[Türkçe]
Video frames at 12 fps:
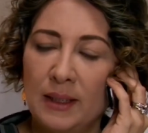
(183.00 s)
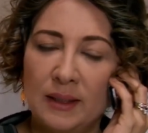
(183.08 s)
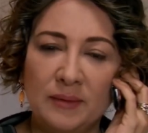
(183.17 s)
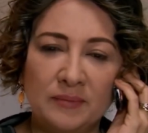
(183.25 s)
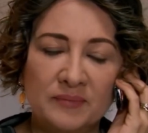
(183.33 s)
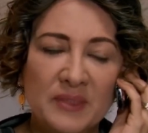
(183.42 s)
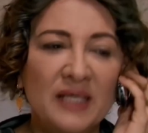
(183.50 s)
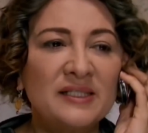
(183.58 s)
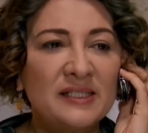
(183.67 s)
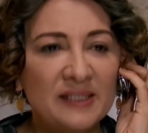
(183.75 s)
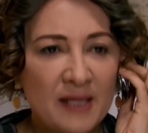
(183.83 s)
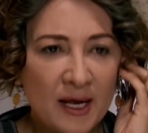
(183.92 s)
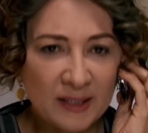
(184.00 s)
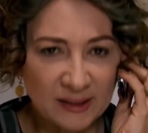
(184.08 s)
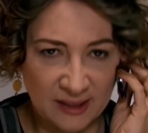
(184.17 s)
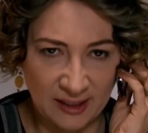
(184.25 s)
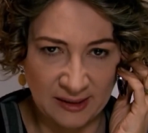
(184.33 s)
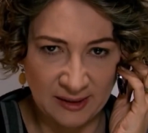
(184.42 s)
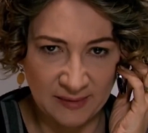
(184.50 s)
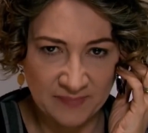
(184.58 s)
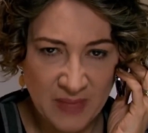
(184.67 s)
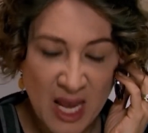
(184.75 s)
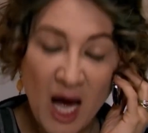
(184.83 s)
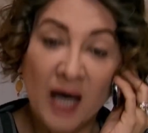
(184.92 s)
Allah. Ya siz neredesiniz?
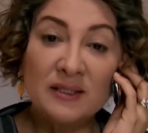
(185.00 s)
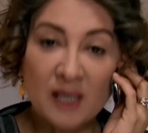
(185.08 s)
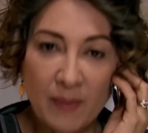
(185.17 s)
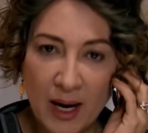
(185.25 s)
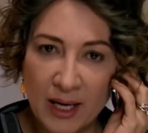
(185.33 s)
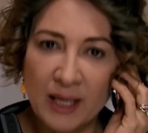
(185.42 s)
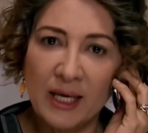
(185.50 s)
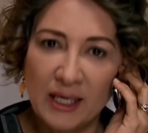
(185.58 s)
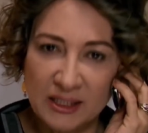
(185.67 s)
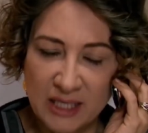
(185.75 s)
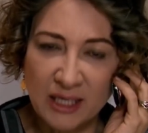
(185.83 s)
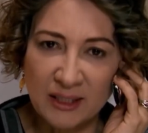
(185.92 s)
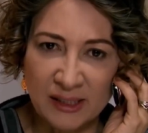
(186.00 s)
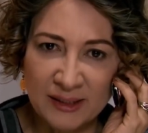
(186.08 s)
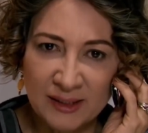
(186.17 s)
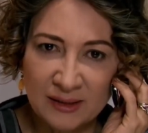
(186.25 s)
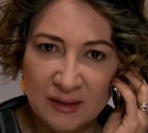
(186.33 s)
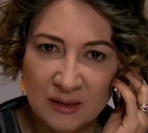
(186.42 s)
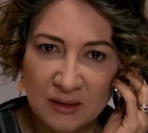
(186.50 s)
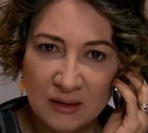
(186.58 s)
Hani zabağına gelecektiniz?